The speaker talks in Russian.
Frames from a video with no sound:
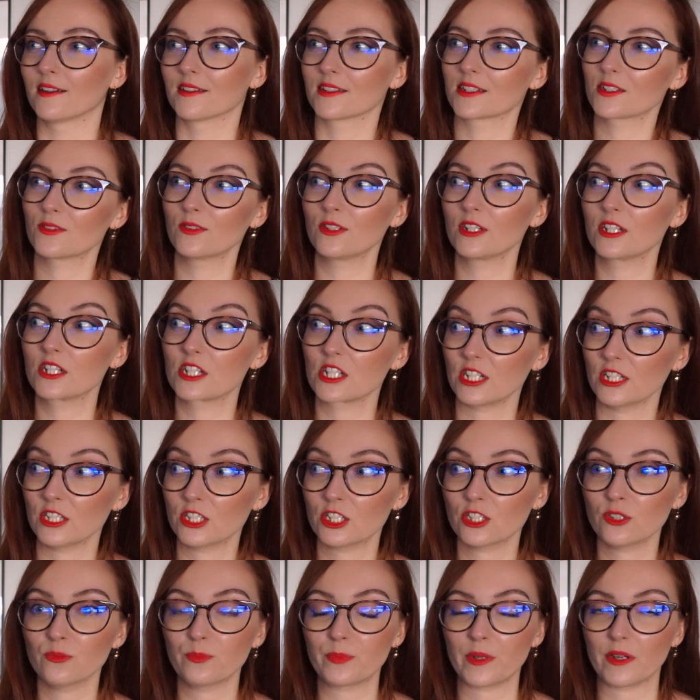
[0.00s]
своих
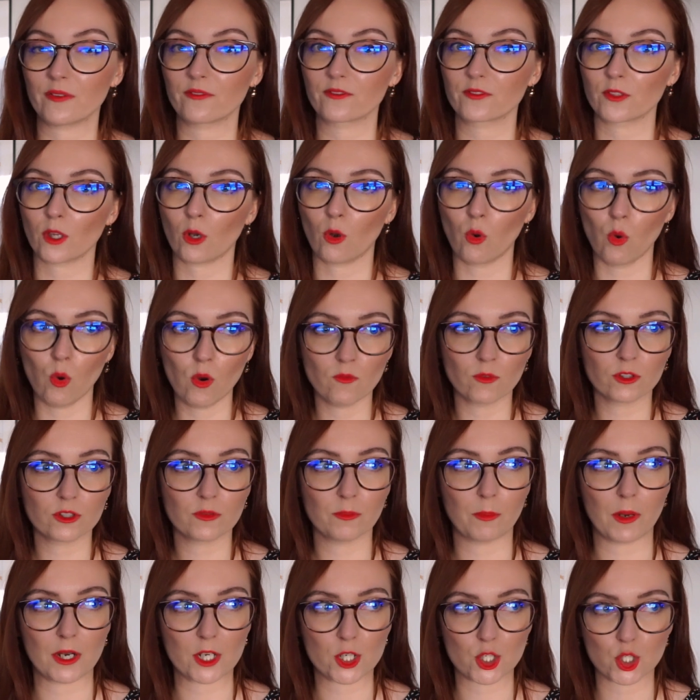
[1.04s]
женщин прям в таком
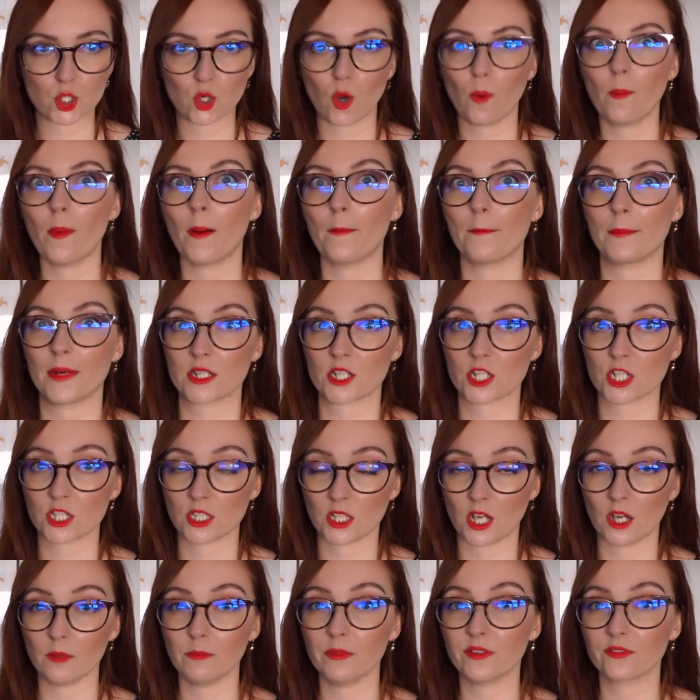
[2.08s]
вот большом
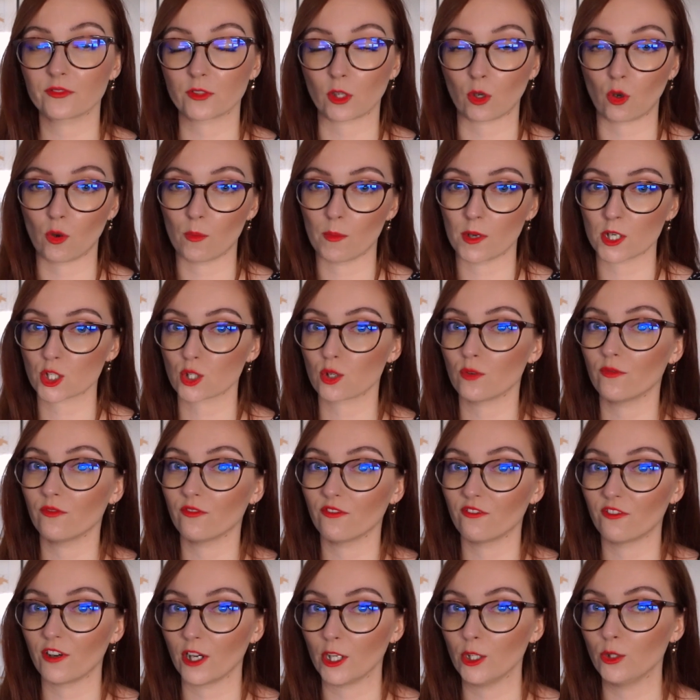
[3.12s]
масштабе, в таком большом
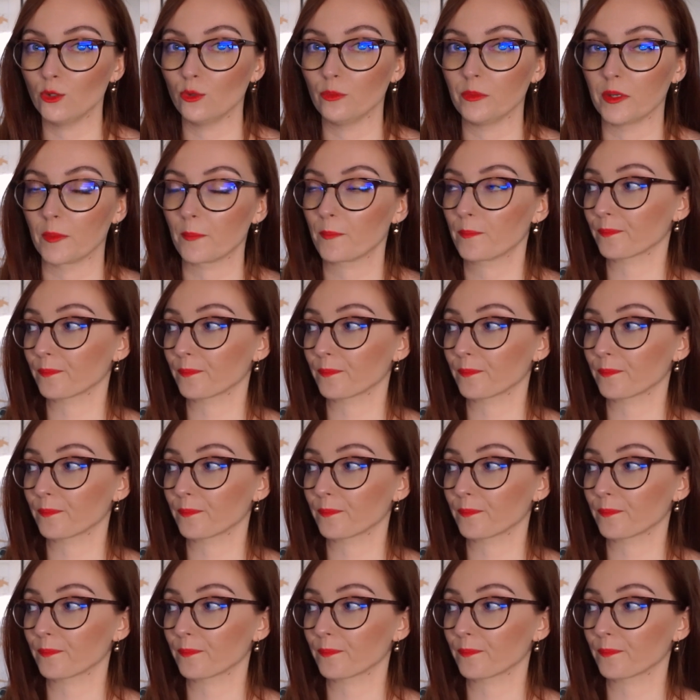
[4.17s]
волюме.